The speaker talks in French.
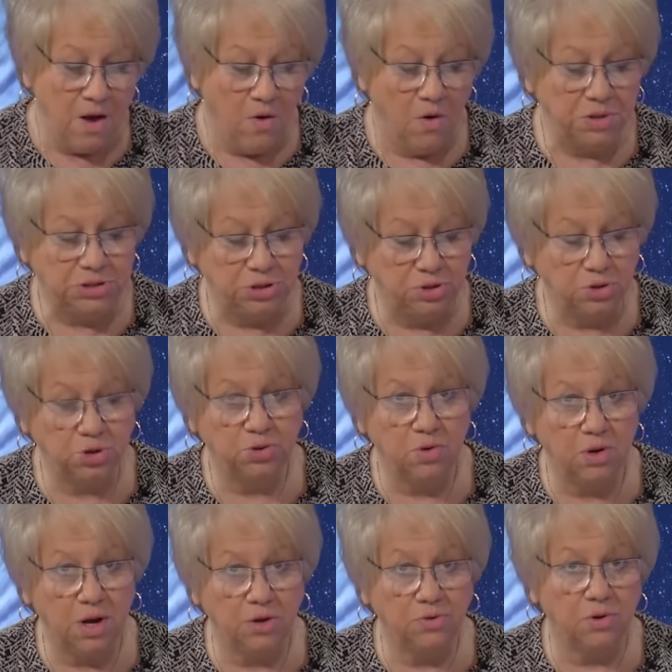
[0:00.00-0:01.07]
On dit
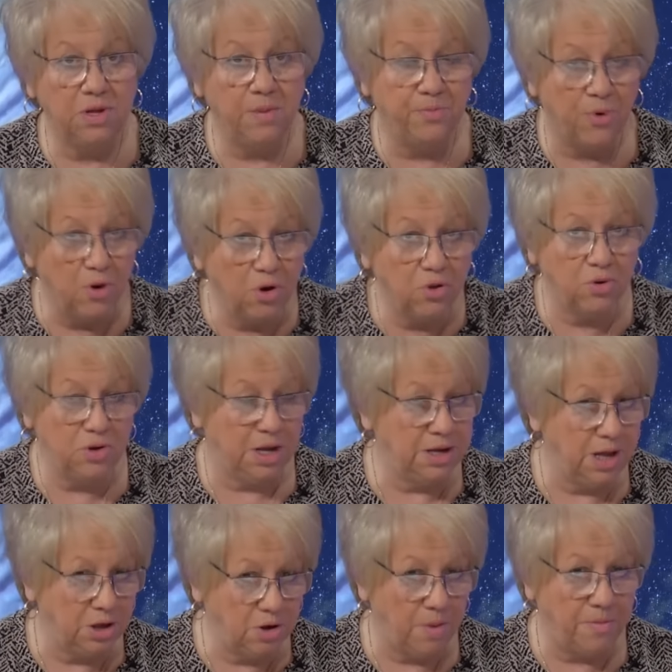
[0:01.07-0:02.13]
toujours, quand on n'est pas reconnu à quelque